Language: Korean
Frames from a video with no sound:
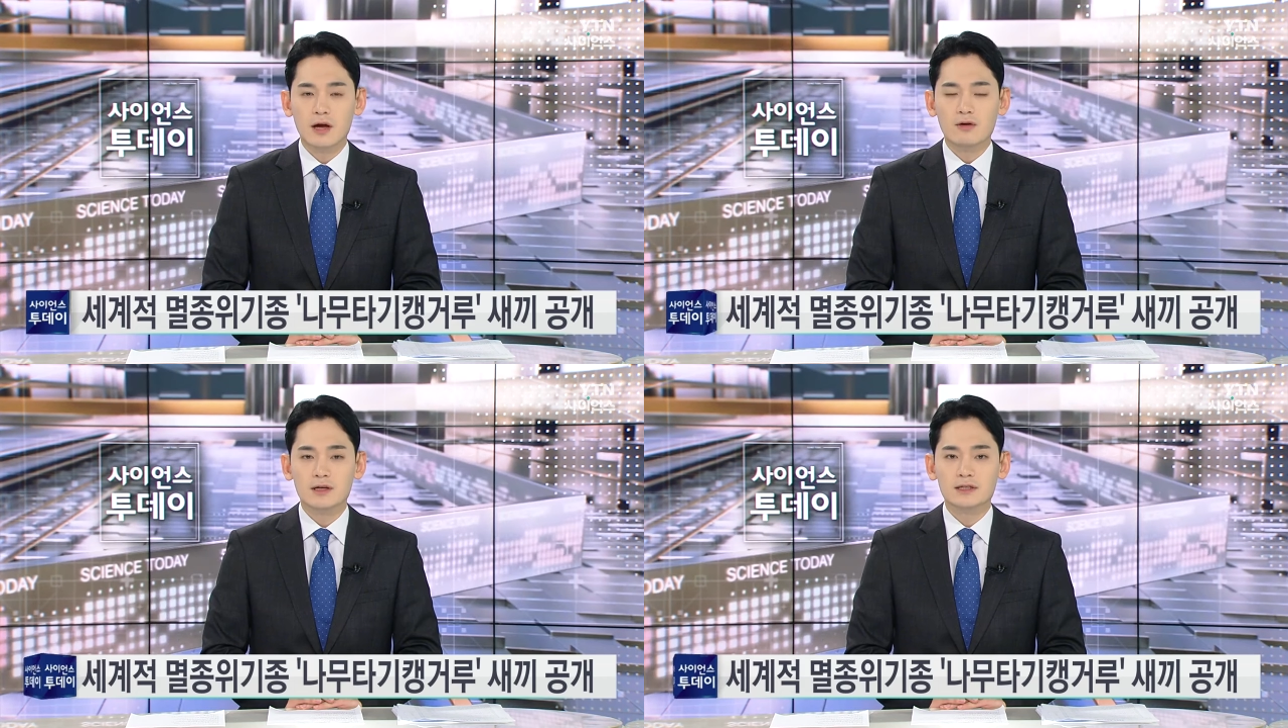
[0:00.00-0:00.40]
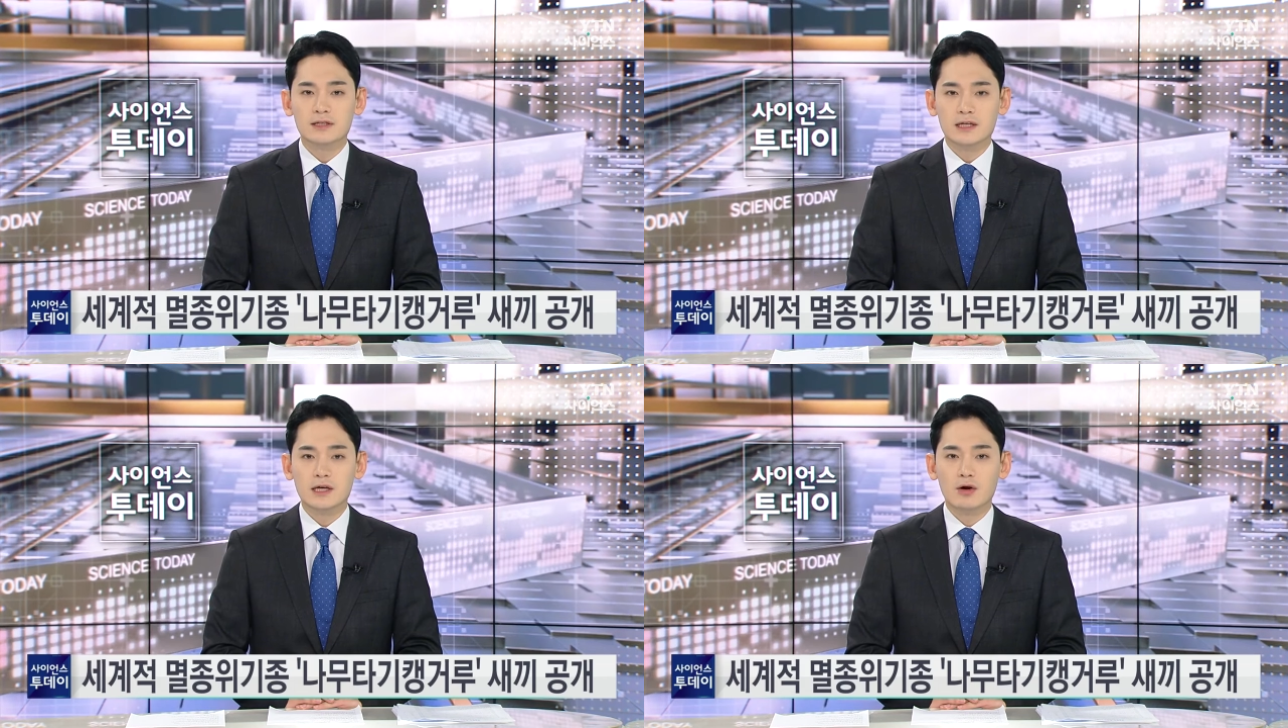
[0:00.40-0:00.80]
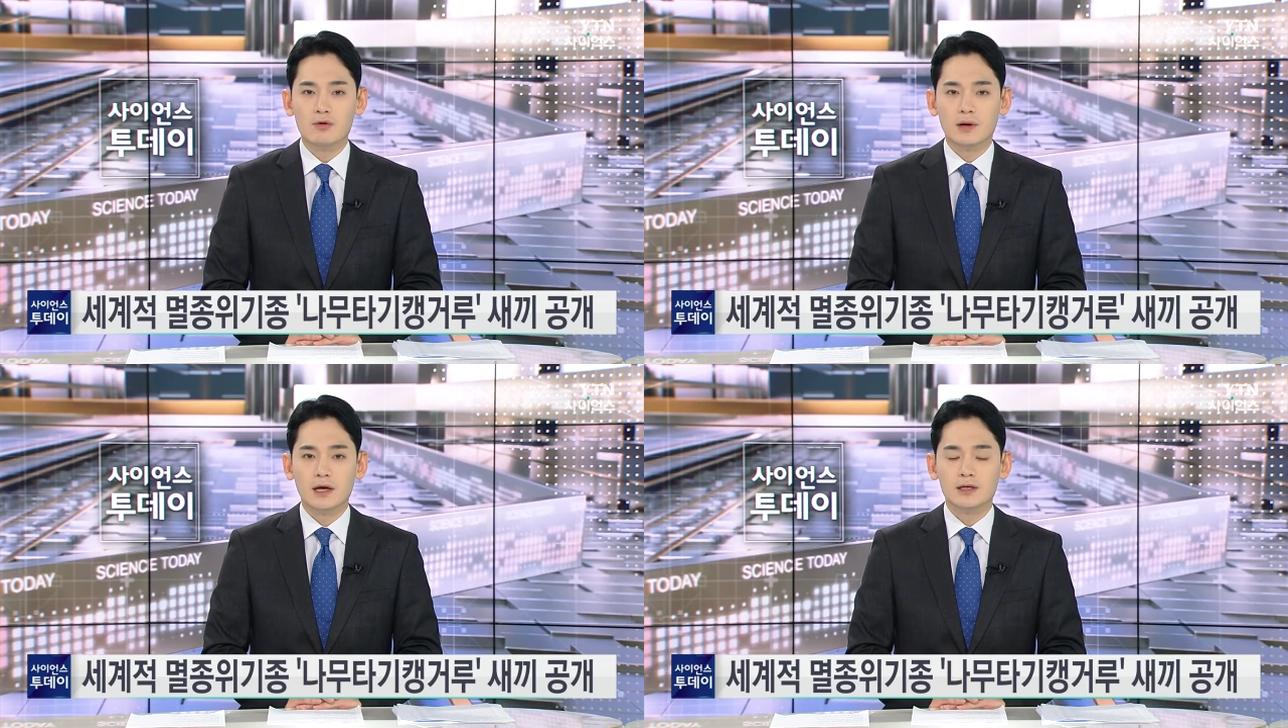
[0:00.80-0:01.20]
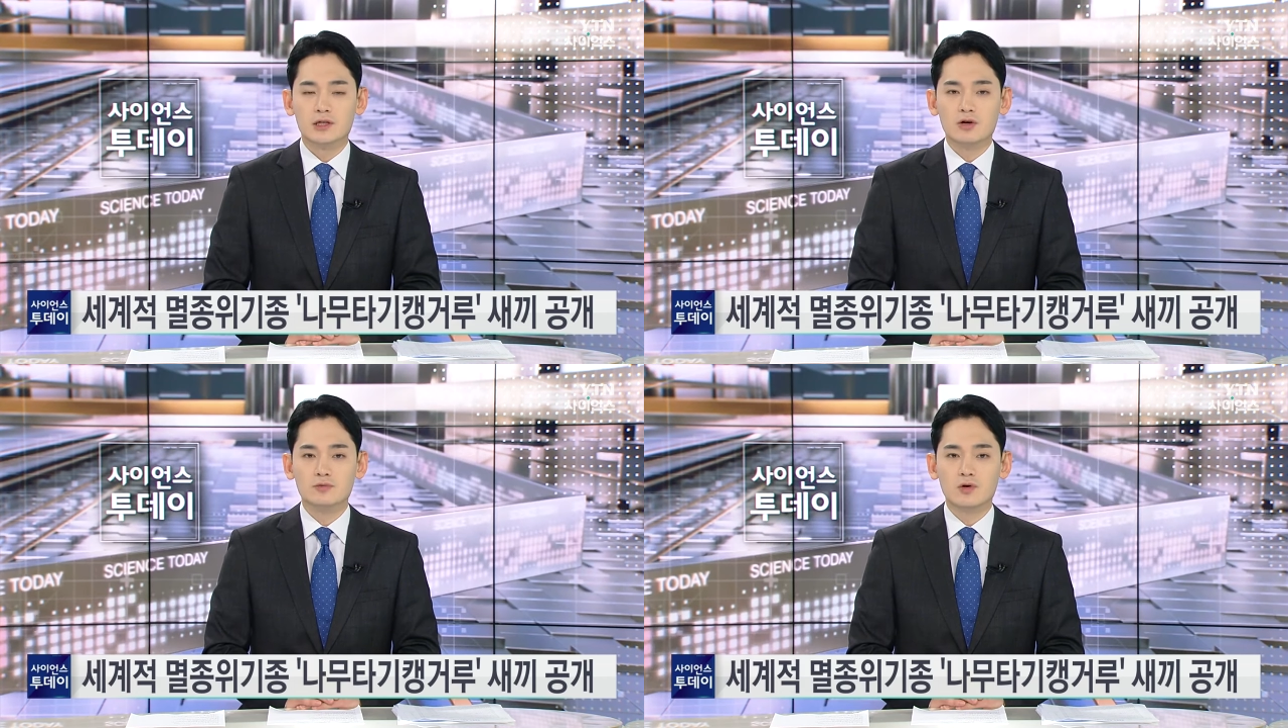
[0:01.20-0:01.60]
태어난 지 7개월 만에
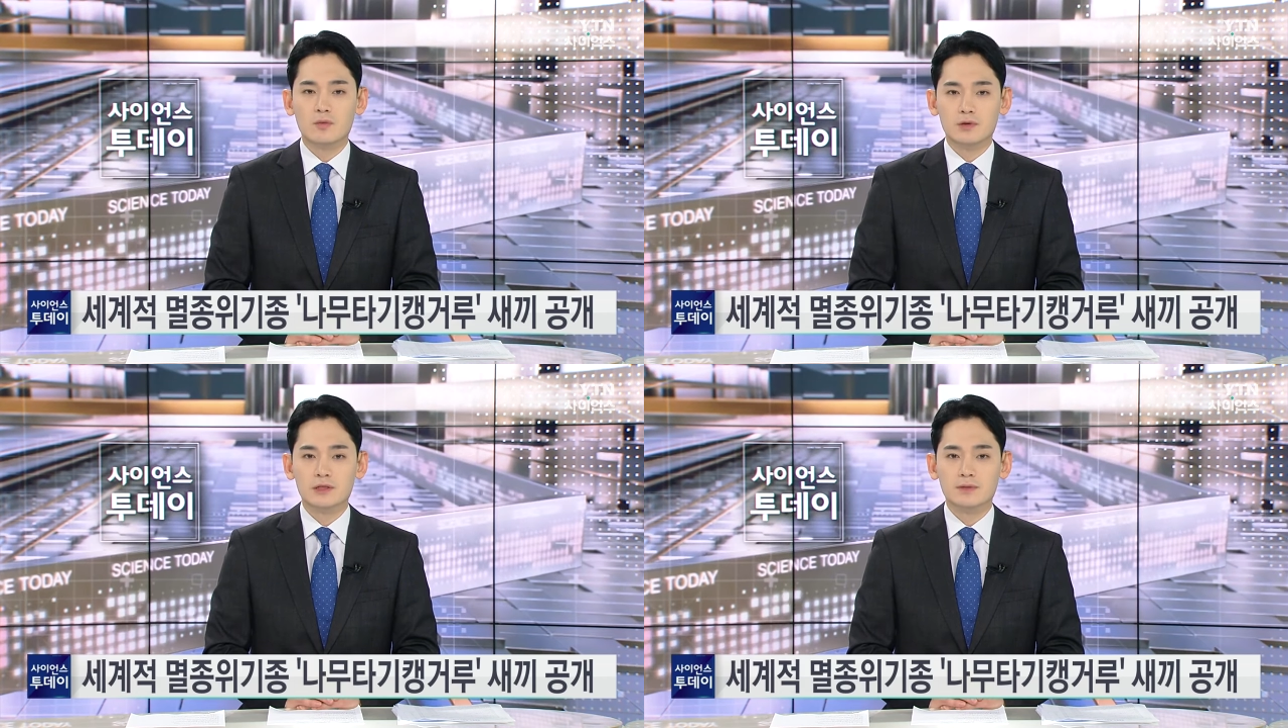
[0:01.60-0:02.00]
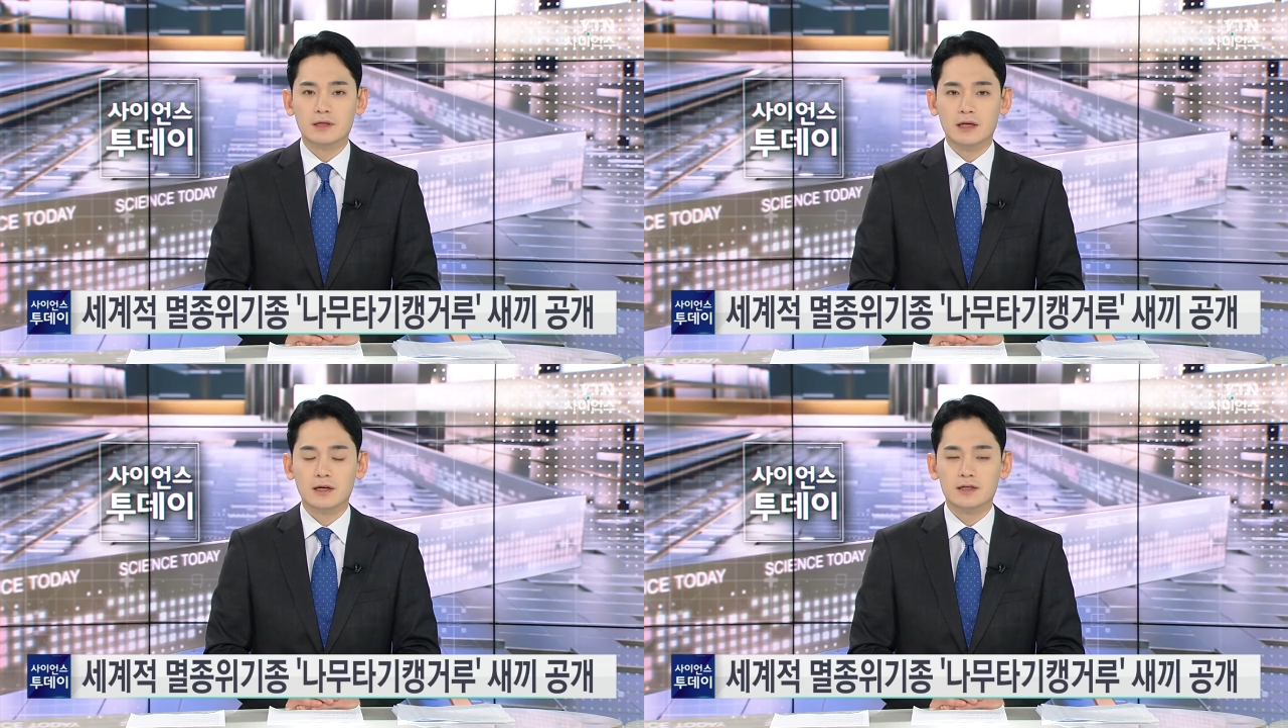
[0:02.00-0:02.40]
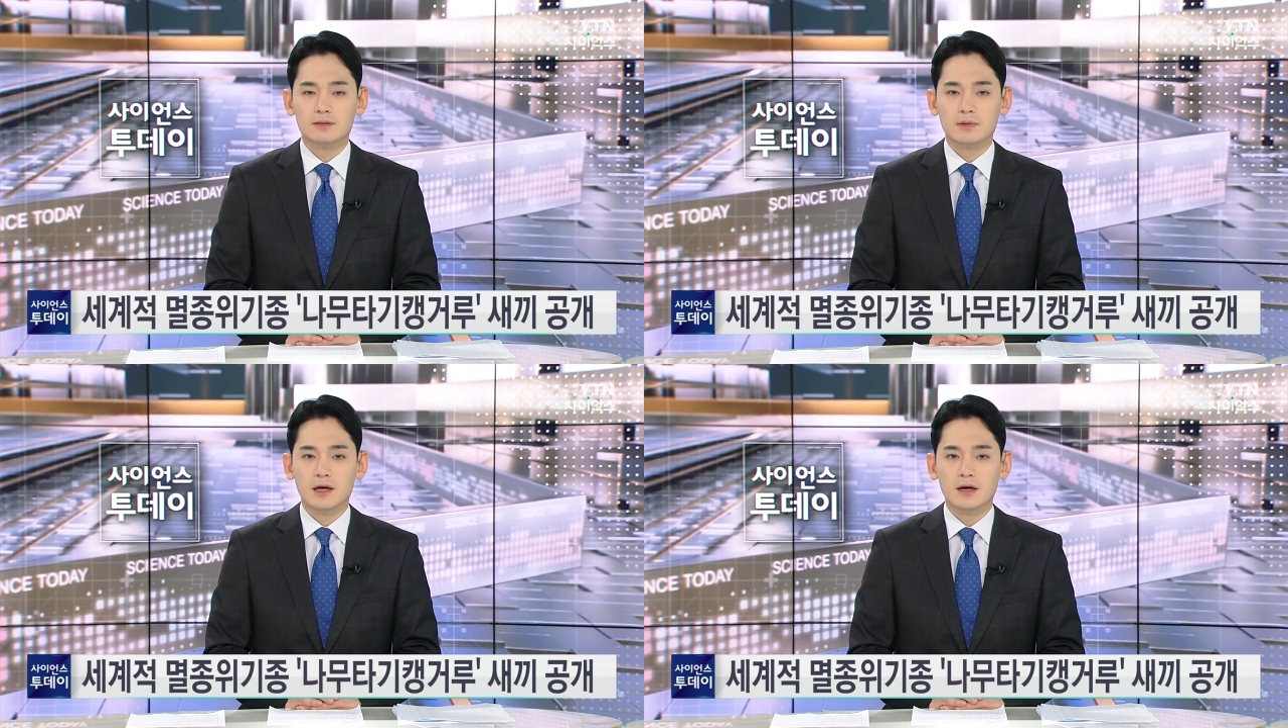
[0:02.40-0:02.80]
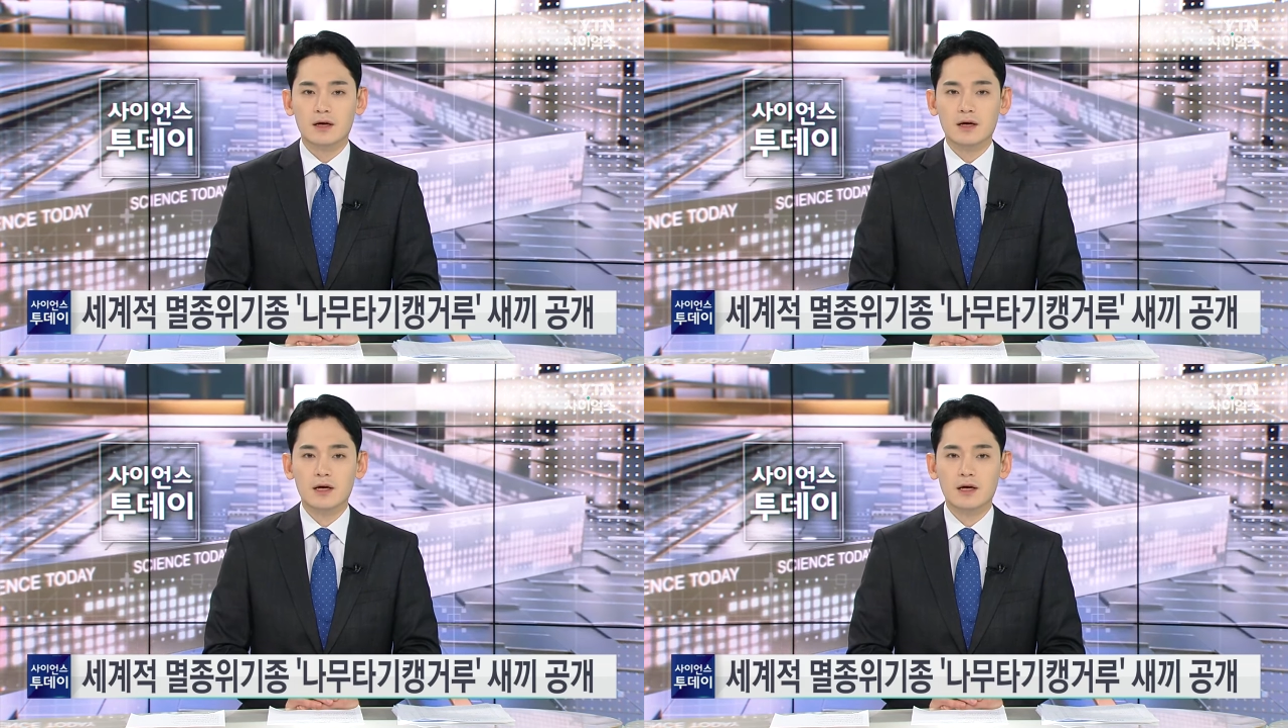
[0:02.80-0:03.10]
처음으로 모습을 나타냈습니다.